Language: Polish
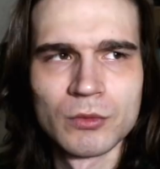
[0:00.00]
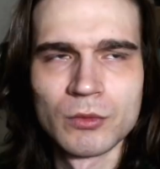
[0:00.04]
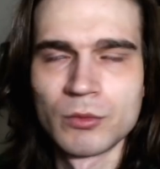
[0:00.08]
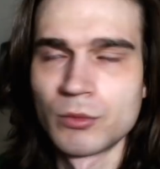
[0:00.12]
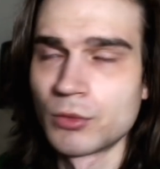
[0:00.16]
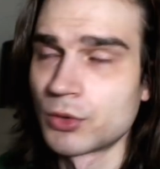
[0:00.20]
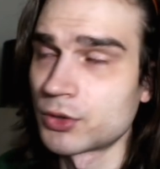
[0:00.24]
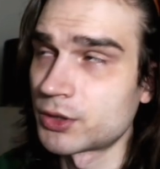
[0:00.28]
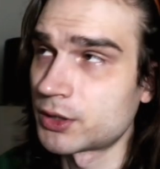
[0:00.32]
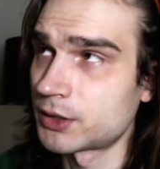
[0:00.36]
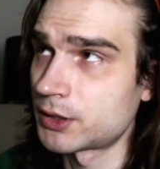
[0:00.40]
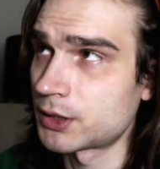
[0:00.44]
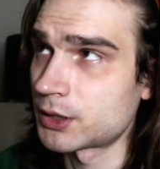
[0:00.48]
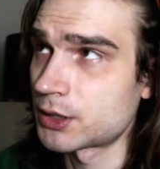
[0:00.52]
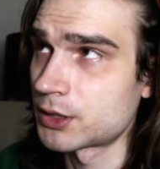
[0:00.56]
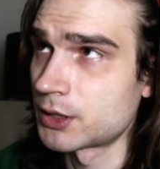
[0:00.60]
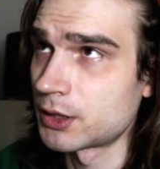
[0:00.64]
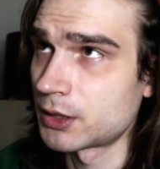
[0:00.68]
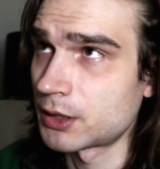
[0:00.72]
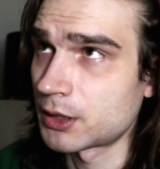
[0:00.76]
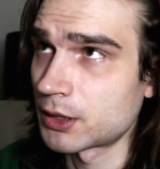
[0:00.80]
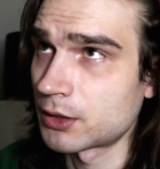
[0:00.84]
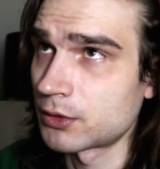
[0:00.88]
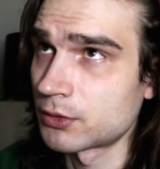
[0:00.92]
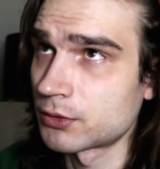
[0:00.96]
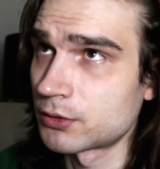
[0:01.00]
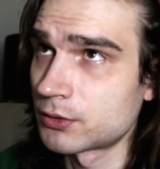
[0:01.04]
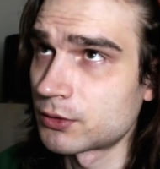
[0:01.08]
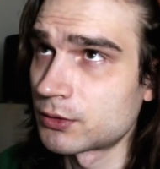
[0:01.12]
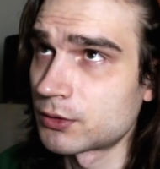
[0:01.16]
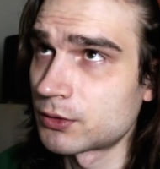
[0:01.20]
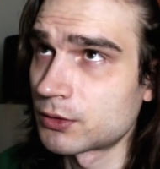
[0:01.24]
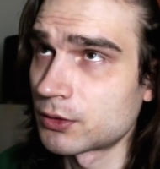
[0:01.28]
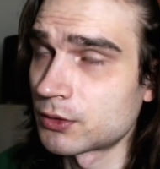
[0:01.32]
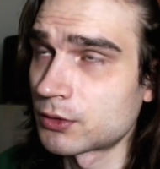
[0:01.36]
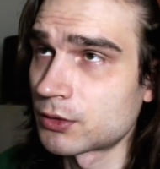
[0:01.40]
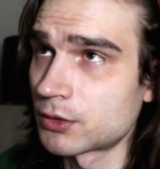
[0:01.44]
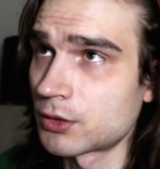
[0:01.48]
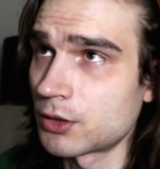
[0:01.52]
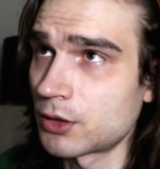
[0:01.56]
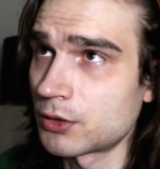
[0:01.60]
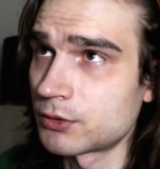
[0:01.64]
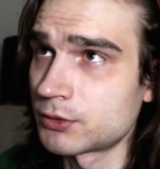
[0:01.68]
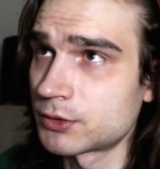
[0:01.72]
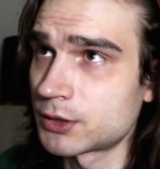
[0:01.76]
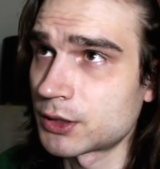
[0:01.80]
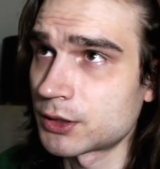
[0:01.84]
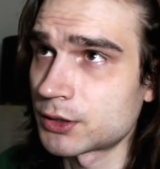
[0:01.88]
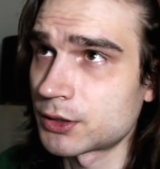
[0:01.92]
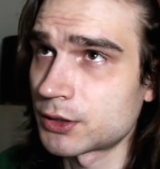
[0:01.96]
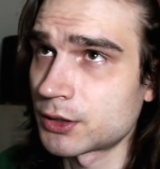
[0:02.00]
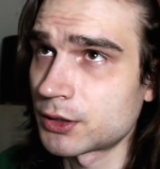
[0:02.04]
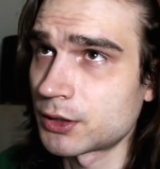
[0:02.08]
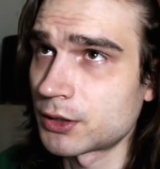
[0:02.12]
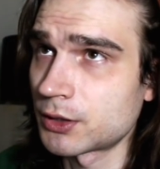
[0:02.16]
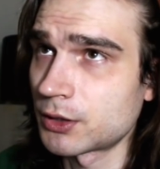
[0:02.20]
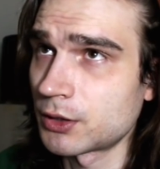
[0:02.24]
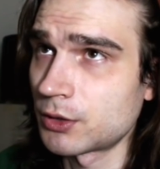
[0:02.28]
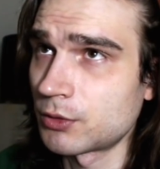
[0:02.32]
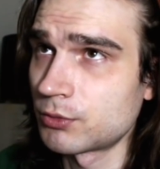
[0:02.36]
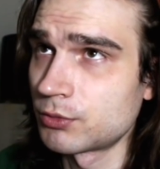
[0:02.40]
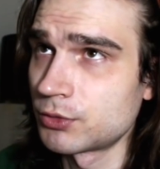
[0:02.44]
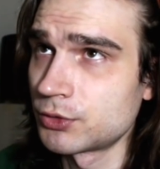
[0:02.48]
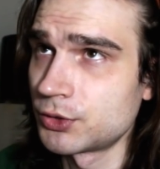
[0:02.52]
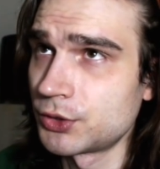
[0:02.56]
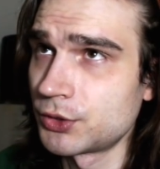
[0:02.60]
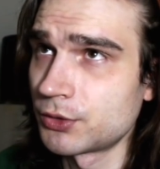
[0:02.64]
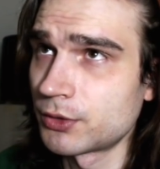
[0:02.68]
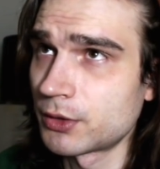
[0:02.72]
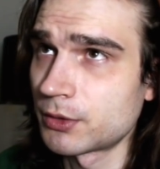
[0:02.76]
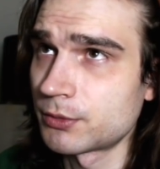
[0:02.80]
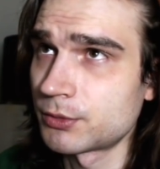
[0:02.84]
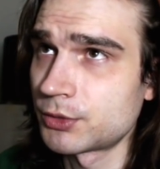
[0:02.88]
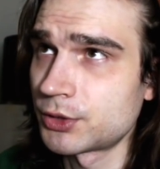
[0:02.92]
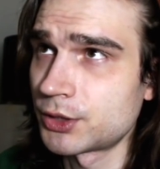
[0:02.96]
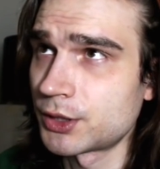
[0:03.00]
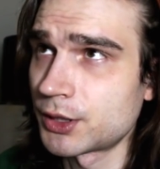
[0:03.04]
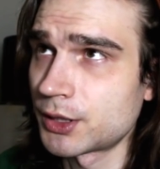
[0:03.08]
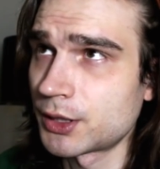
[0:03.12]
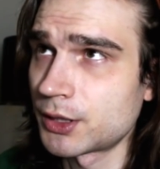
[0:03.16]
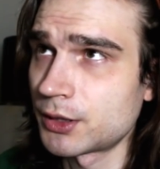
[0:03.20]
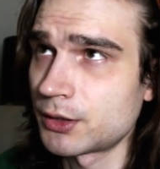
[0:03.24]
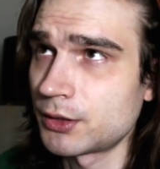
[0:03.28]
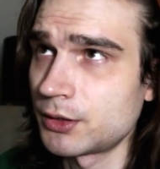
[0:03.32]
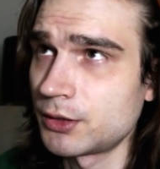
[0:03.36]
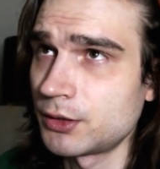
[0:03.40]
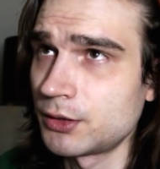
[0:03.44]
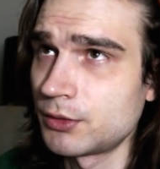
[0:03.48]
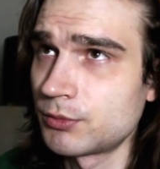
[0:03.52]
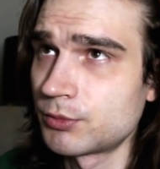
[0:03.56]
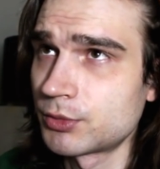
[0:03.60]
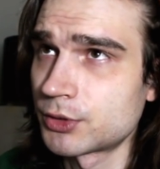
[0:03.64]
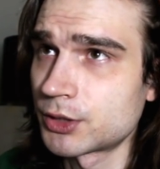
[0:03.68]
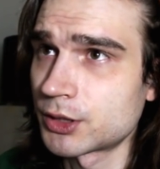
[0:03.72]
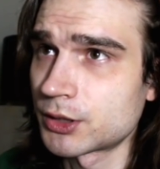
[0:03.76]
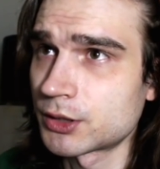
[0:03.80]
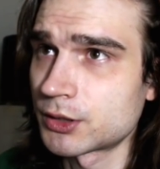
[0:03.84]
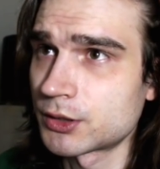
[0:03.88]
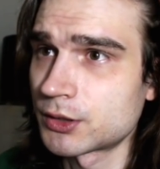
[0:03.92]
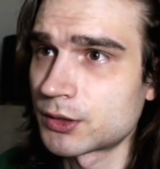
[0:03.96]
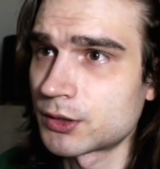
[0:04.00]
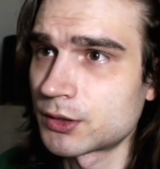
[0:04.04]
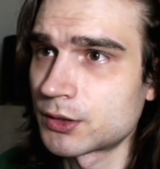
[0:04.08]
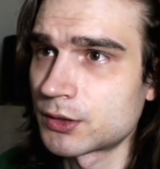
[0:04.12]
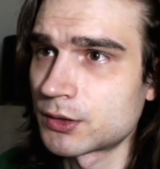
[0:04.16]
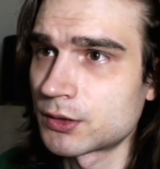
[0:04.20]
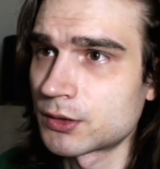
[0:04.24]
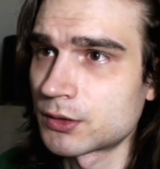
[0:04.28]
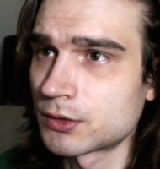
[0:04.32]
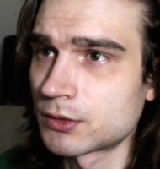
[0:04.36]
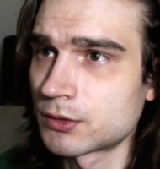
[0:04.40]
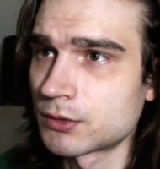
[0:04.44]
Może zacznę tak od, od końca, że obudziłem się i przez